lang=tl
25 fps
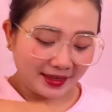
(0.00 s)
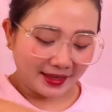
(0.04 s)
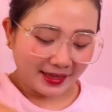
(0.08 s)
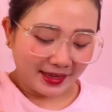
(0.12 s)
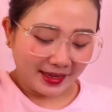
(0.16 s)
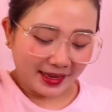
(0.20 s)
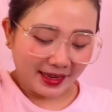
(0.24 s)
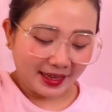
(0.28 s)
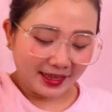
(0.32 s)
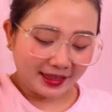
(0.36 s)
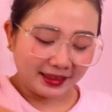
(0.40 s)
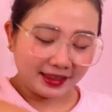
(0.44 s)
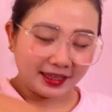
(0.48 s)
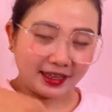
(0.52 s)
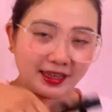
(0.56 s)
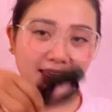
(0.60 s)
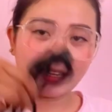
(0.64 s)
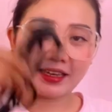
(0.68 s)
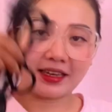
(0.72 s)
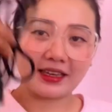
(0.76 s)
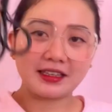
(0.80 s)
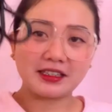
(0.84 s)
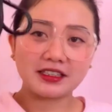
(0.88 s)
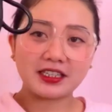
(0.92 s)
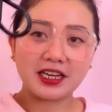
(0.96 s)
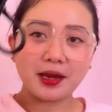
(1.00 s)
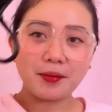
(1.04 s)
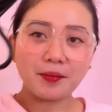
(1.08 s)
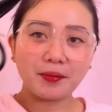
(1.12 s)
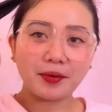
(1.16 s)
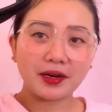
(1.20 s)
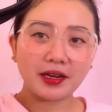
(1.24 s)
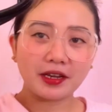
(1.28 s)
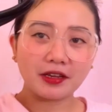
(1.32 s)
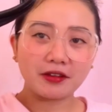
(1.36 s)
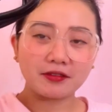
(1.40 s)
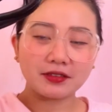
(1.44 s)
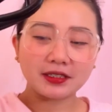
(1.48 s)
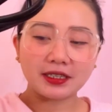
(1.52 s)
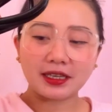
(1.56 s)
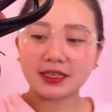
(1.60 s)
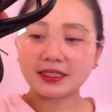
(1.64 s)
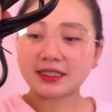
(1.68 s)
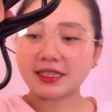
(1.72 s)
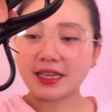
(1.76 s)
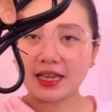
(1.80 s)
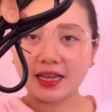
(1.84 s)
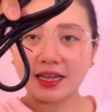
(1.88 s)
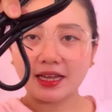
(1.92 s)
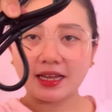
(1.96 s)
And then, syempre, yung
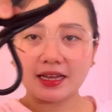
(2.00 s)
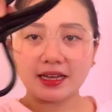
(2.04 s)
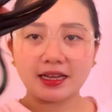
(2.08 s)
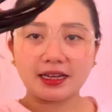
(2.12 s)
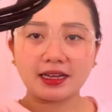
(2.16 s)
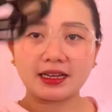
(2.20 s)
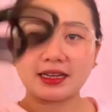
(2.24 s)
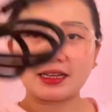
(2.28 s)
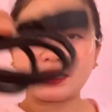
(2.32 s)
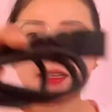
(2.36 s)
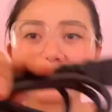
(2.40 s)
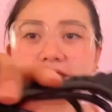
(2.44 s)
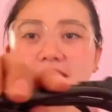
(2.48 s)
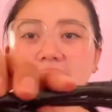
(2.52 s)
saksakan.